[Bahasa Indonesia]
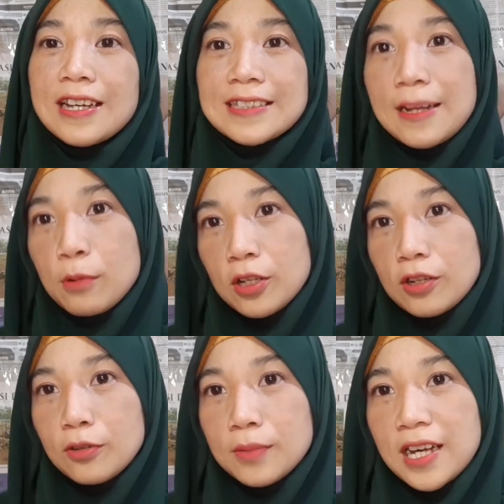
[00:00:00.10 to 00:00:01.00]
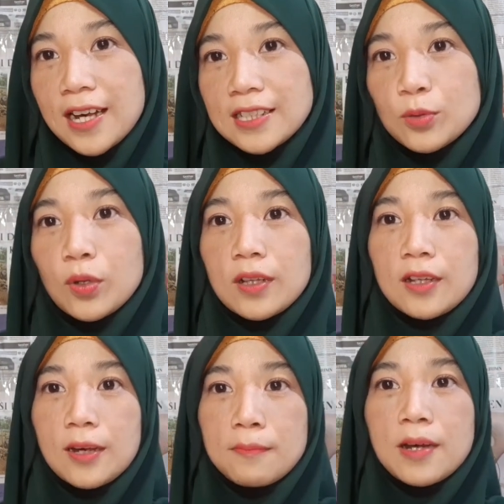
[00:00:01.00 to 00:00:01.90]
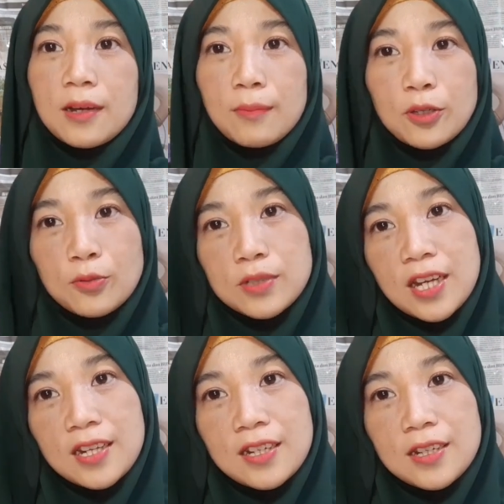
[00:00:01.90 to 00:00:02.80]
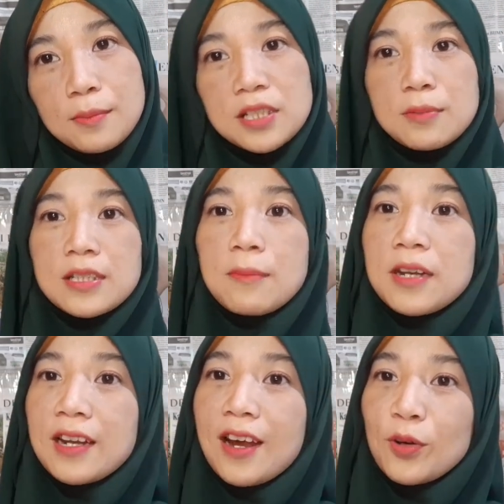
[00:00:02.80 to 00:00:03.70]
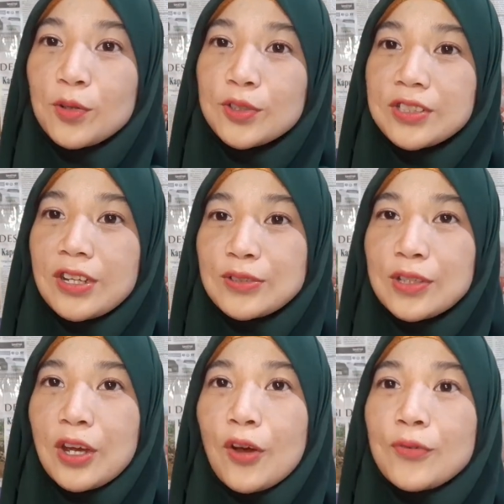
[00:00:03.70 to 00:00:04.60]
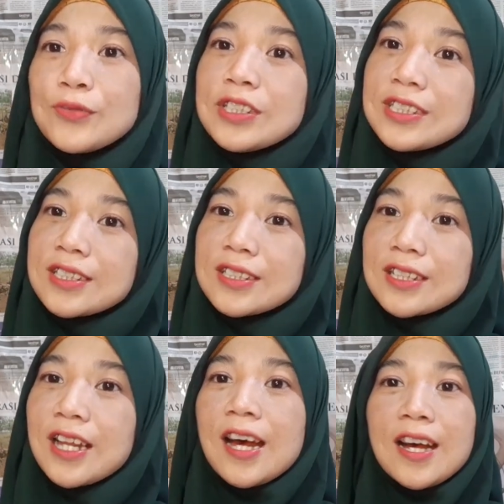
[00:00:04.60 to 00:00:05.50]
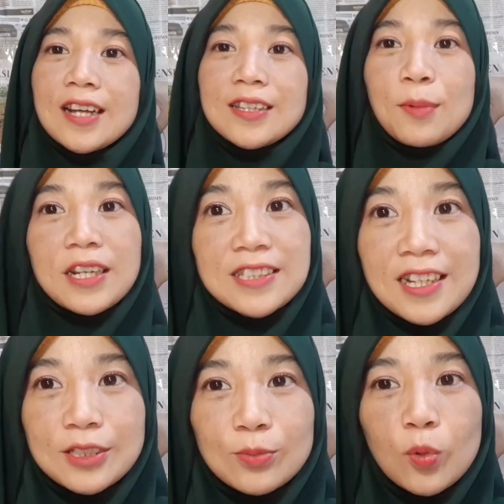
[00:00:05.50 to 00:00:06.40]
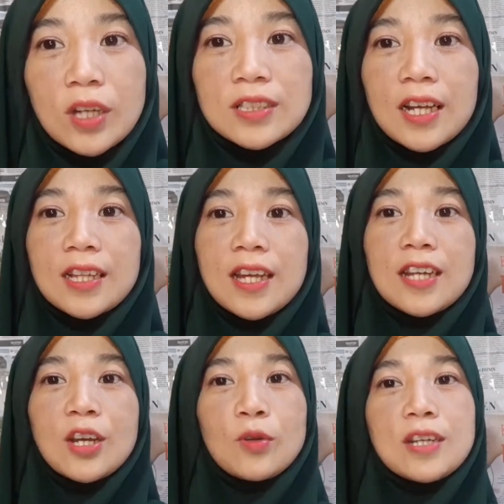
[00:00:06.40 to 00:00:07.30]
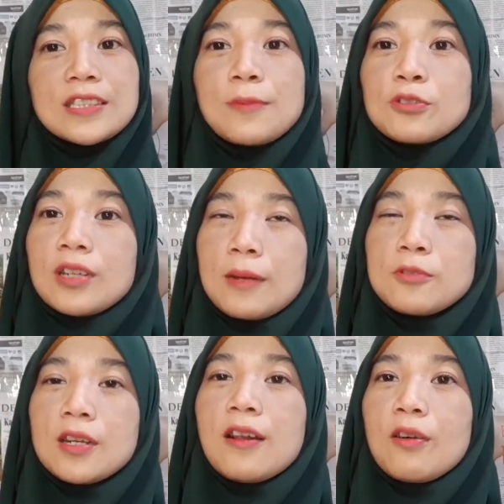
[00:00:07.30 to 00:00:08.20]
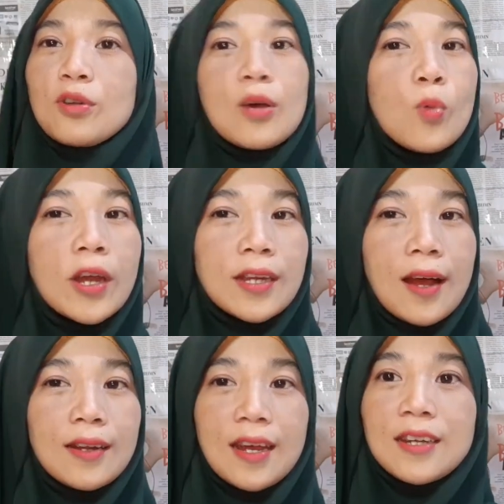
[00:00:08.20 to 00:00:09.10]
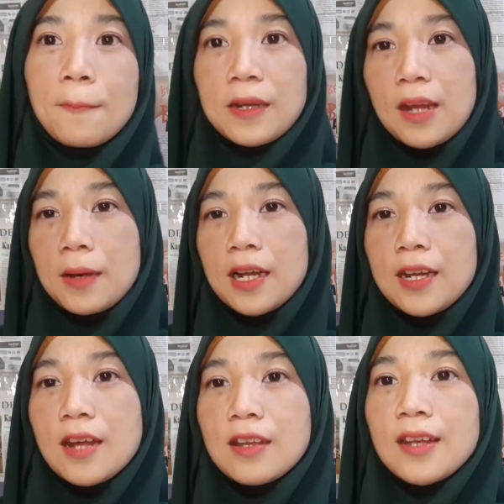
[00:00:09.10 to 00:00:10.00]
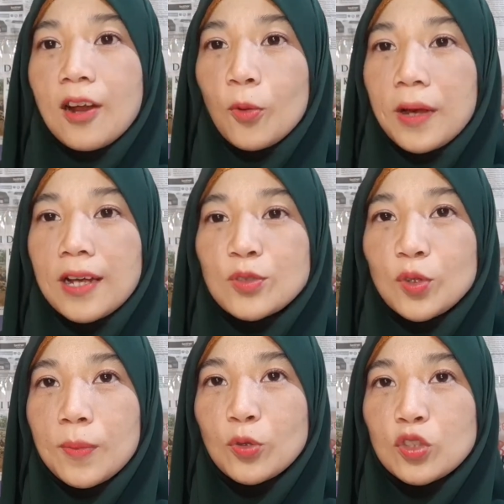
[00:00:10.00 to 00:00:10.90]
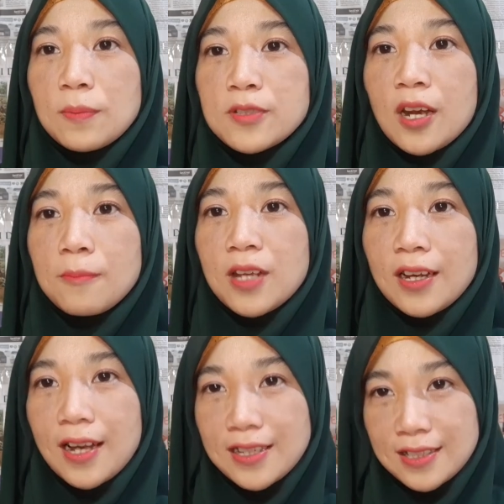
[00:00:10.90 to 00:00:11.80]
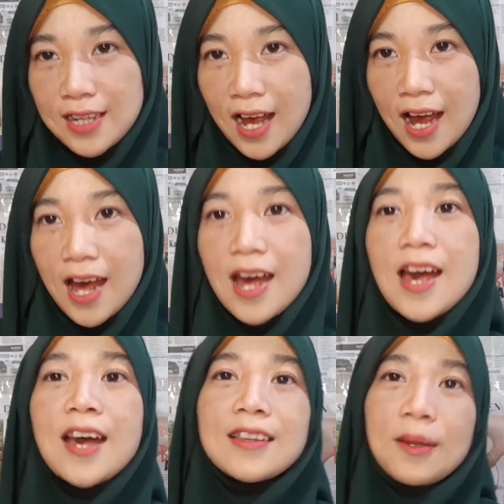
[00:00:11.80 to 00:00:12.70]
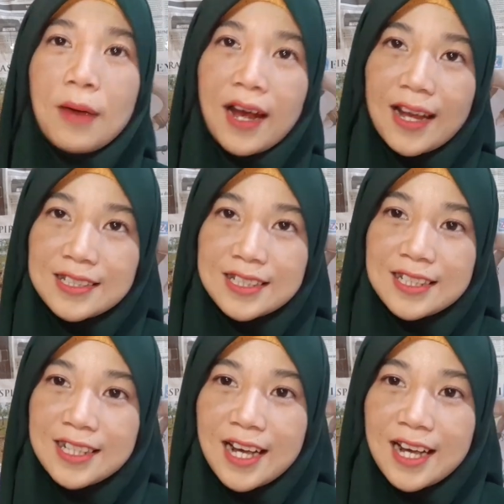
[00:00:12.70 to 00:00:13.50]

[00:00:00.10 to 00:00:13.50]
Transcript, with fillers: assalamualaikum guys welcome back my channel masih bersama dengan aku Lucy Asuria official terima kasih guys buat kalian yang udah subscribe channel aku dan buat kalian yang pertama kali datang jangan lupa guys untuk bantu subscribe nya guys ya terima kasih